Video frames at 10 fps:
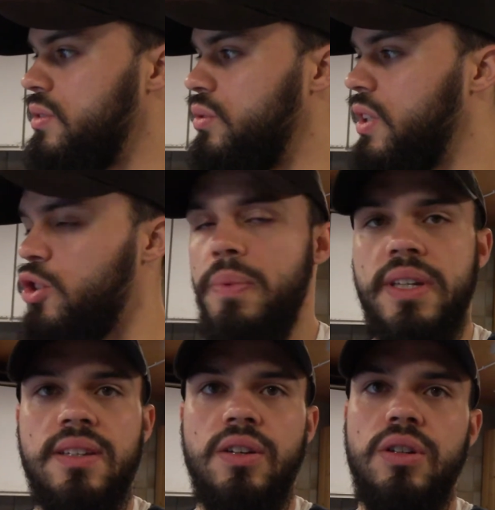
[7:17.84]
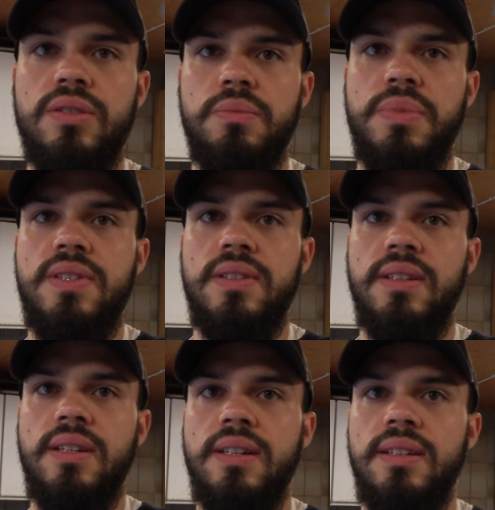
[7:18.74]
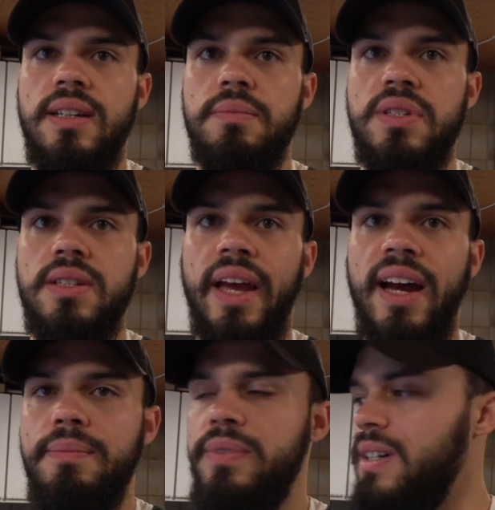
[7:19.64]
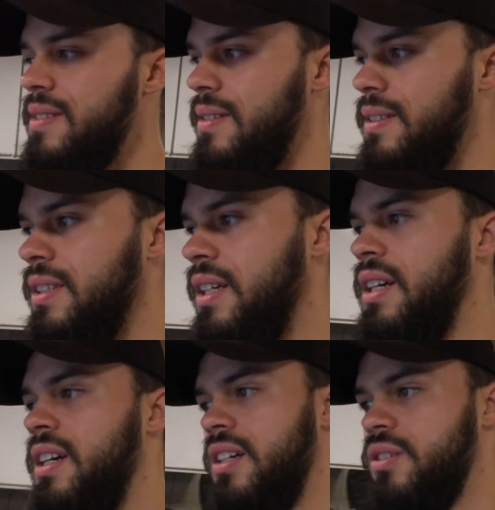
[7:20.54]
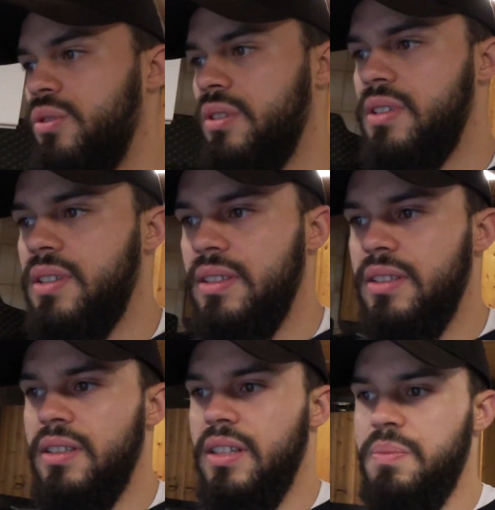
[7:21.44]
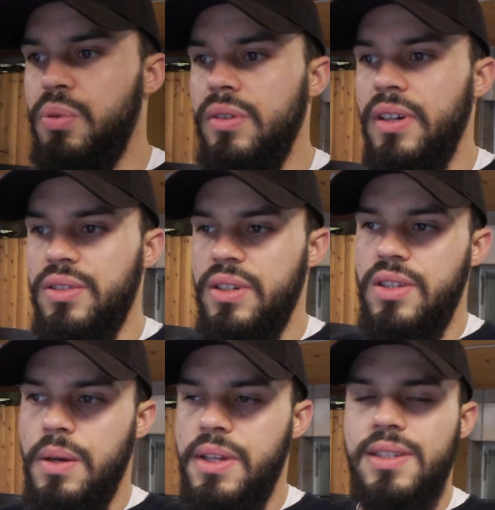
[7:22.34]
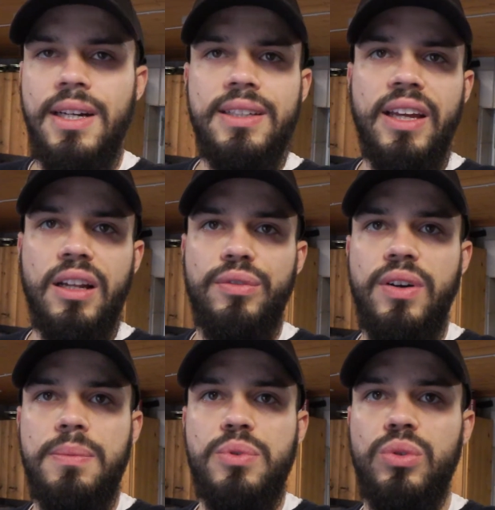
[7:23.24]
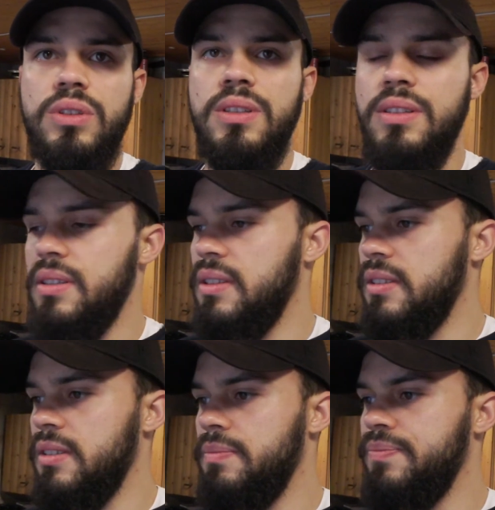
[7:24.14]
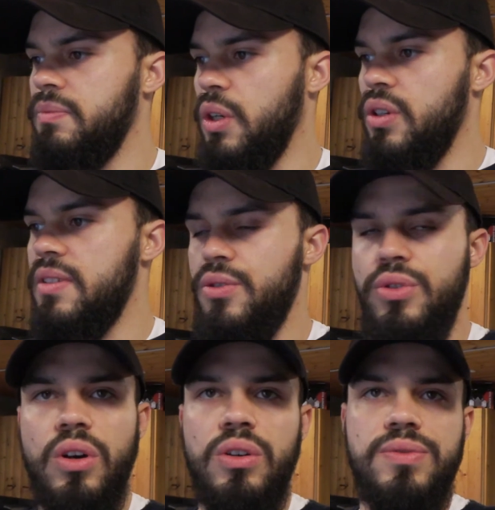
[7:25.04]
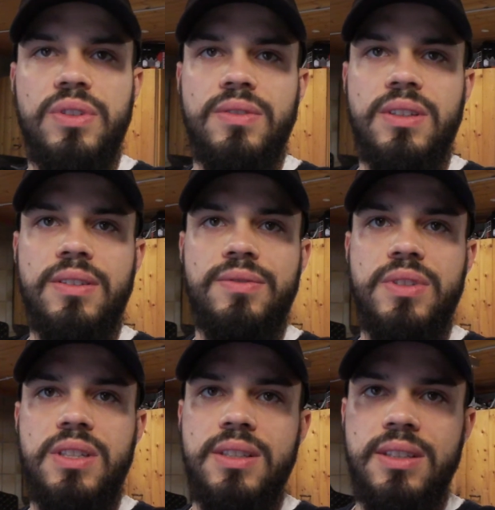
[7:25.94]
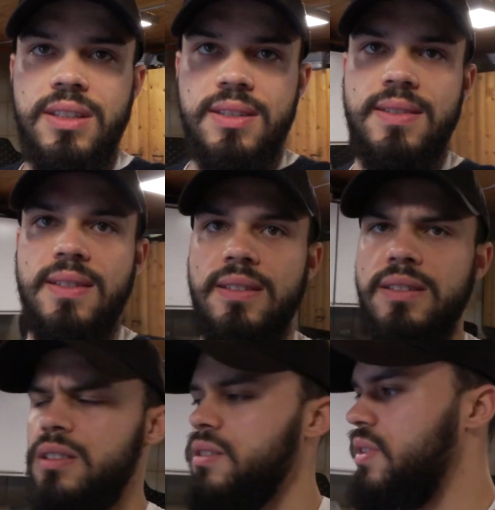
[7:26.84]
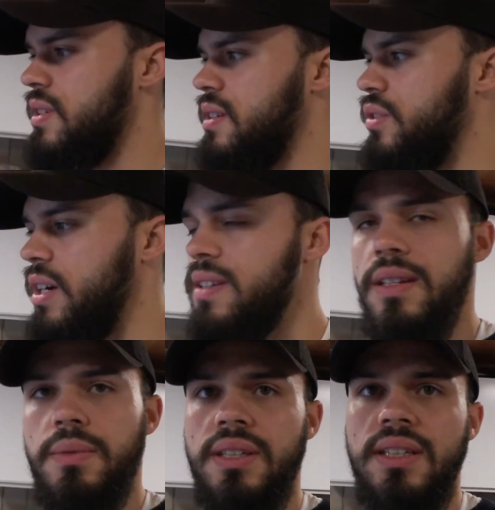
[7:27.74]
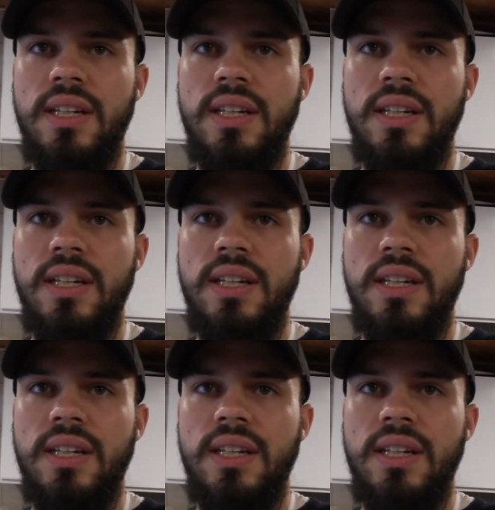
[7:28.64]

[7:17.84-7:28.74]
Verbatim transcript: und entsprechend auch so ein bisschen, ja, ein bisschen dreckabweisender. Und äh, das Pulver, also dazu habe ich jetzt keinen direkten Farbton. Ähm, man könnte jetzt natürlich noch rausfinden, wie das, äh, wie das genau heißt, aber